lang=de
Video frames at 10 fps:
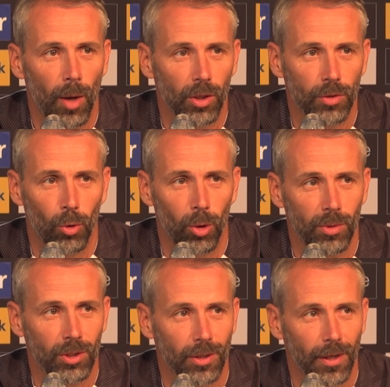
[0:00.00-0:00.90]
Aber ich
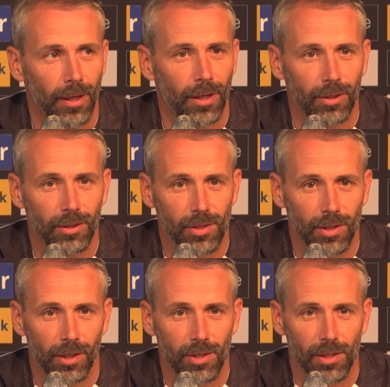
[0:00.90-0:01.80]
freue mich,
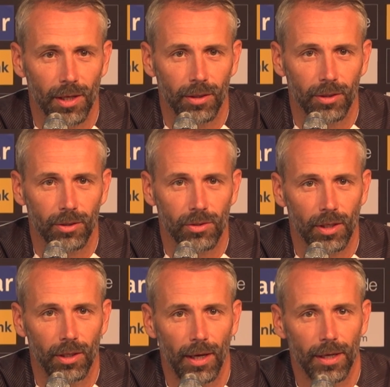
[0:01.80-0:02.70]
dass Dennis seine,
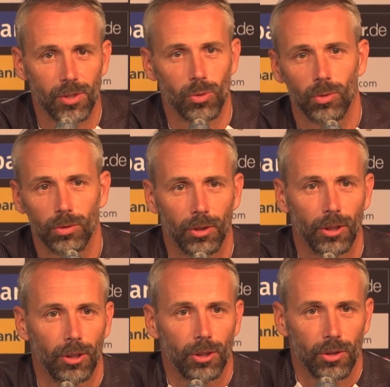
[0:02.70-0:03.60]
seine Leistung,
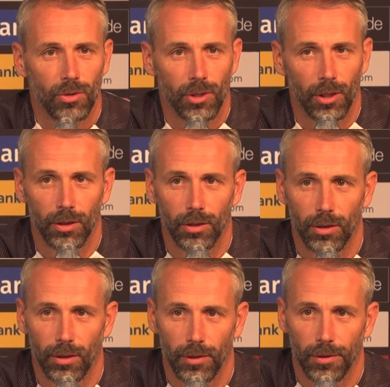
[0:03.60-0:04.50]

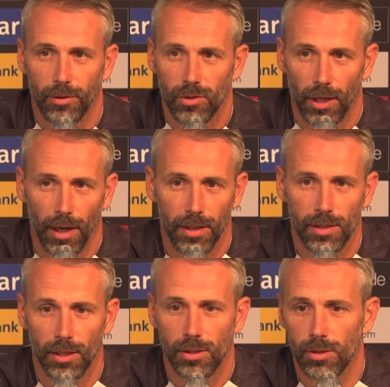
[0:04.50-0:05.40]
sein, äh, sein
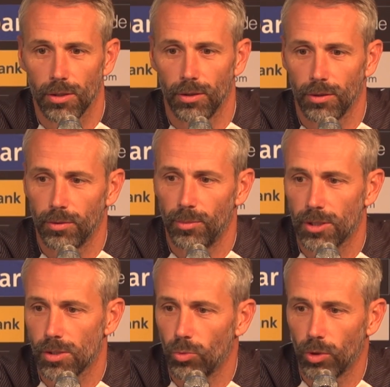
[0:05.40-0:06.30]
Einsatz äh, im
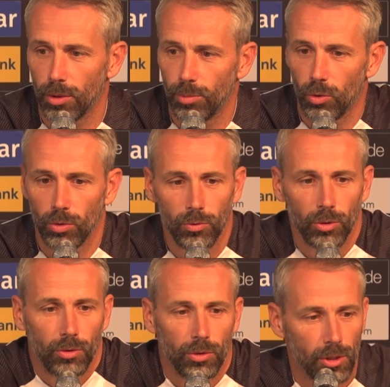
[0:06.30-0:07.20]
letzten Monat belohnt
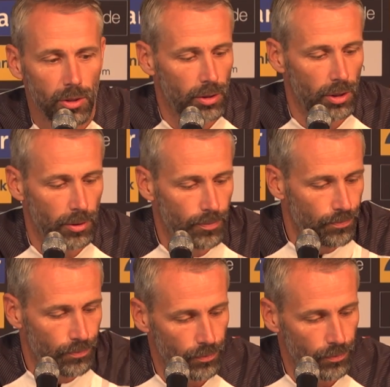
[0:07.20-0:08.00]
wurde und dass er die,